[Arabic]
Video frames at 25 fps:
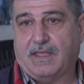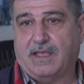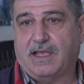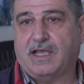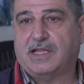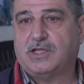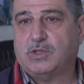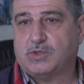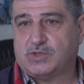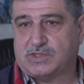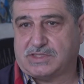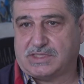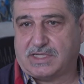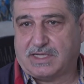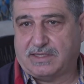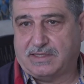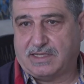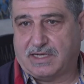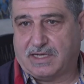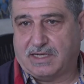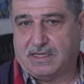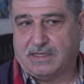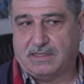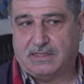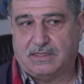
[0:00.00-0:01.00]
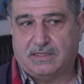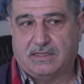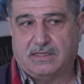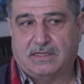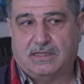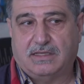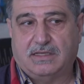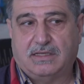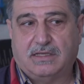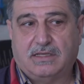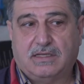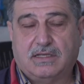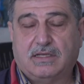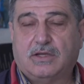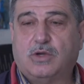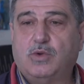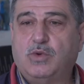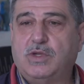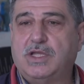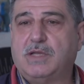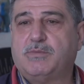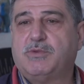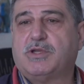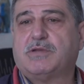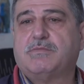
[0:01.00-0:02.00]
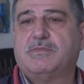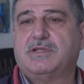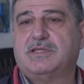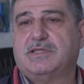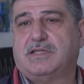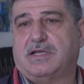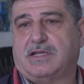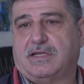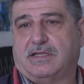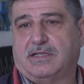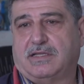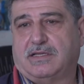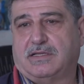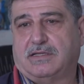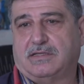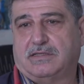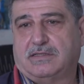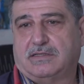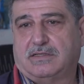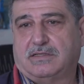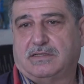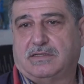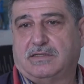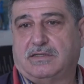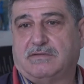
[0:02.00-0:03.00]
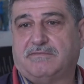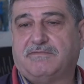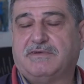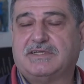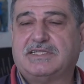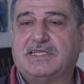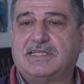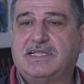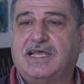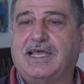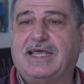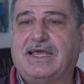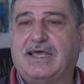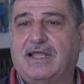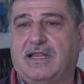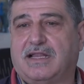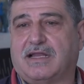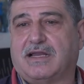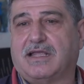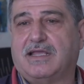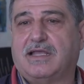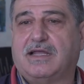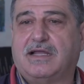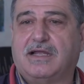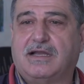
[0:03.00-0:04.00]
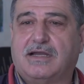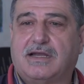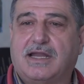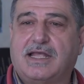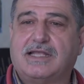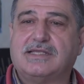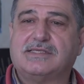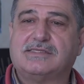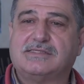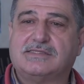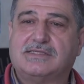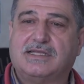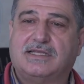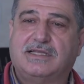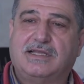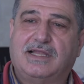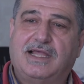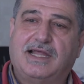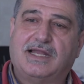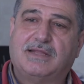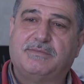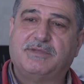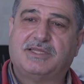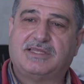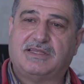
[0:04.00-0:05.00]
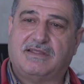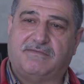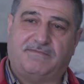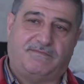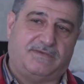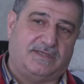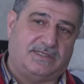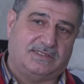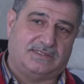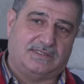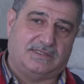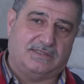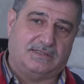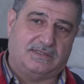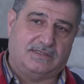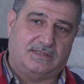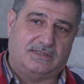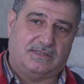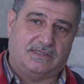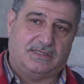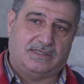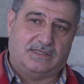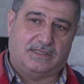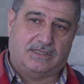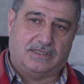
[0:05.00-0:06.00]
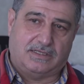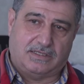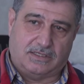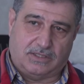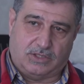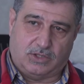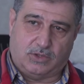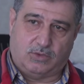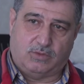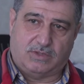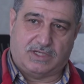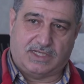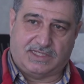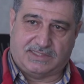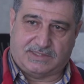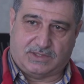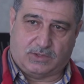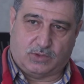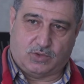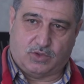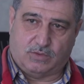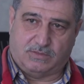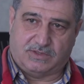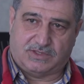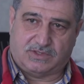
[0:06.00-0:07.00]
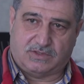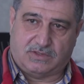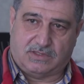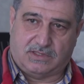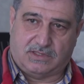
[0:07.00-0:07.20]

هذا اسره درعا هو يمر من داريا فتدخل راس الهرم التنفيذي اللي هو رئيس حكومه